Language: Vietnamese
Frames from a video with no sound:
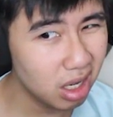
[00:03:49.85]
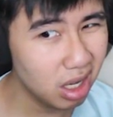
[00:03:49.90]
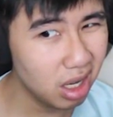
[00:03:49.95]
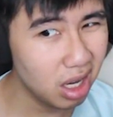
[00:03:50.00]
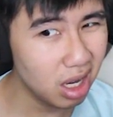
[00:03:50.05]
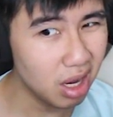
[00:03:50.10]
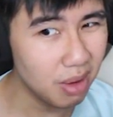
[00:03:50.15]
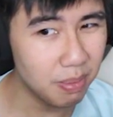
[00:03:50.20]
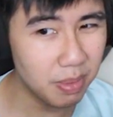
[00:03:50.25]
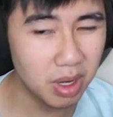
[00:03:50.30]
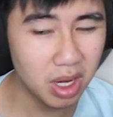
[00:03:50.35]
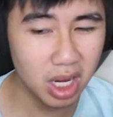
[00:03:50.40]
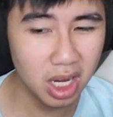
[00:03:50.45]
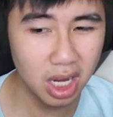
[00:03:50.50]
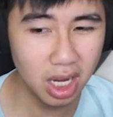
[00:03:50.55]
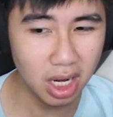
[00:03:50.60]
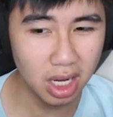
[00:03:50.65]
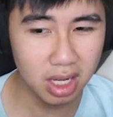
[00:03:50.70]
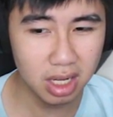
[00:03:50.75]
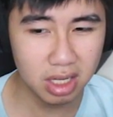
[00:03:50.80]
Em yeah, mình
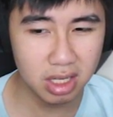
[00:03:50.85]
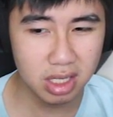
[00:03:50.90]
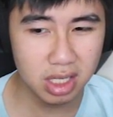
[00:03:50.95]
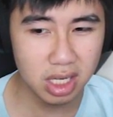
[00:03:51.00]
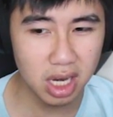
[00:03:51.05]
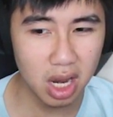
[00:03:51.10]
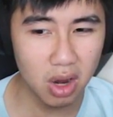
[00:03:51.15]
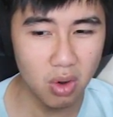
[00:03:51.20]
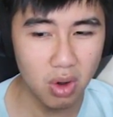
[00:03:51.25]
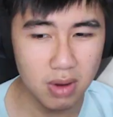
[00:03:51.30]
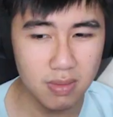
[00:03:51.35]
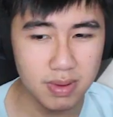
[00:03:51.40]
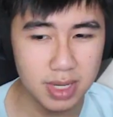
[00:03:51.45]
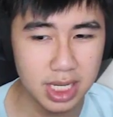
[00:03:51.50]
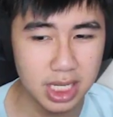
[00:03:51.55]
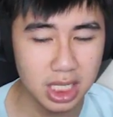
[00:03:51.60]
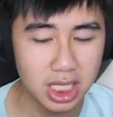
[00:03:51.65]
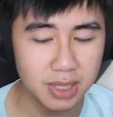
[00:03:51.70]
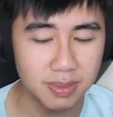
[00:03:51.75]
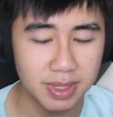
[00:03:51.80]
nghĩ là nếu là
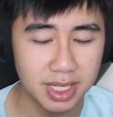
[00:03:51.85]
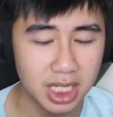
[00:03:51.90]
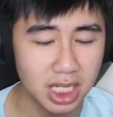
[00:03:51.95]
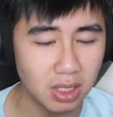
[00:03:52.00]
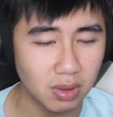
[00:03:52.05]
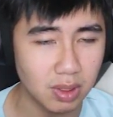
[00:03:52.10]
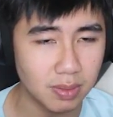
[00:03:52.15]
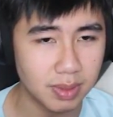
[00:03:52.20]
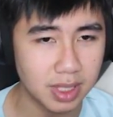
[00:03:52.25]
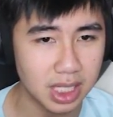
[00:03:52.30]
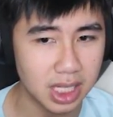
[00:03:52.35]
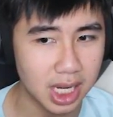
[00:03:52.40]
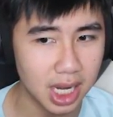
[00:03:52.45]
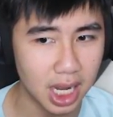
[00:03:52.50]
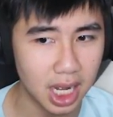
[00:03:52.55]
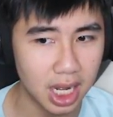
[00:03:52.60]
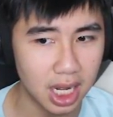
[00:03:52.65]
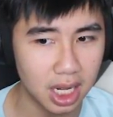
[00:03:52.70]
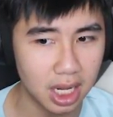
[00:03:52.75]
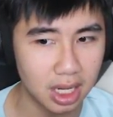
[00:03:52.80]
mình thì mình sẽ không làm gì cả